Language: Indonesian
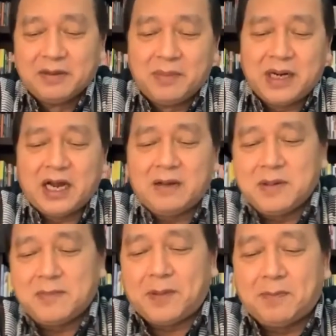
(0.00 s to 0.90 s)

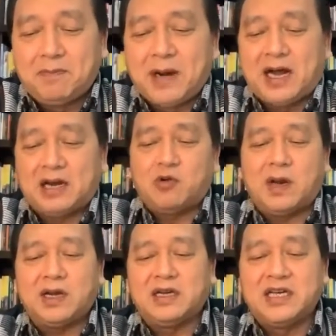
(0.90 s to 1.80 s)
mengalami
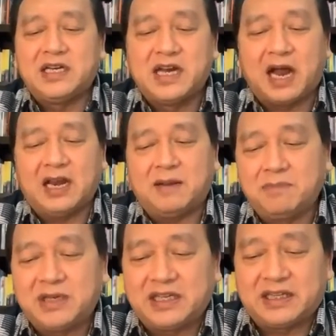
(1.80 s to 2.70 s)
pembaharuan di
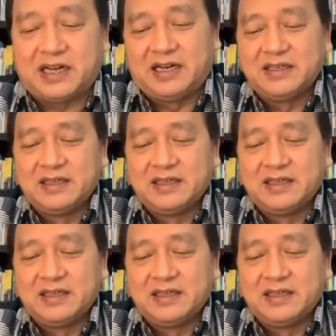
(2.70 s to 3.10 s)
dalam kita.